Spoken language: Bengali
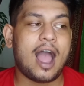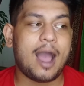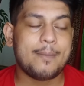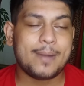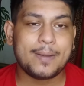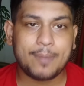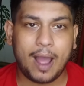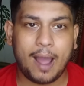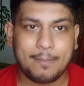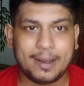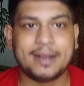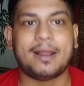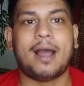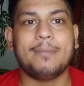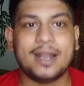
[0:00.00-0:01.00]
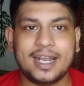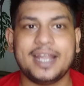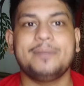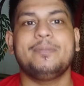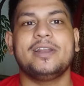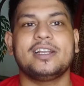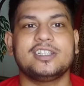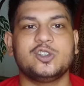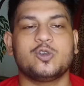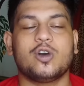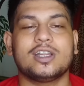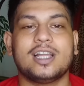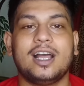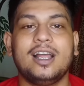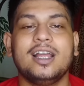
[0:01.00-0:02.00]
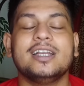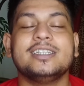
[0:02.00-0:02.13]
আমার আমার আমার লাইফের কিছু কথা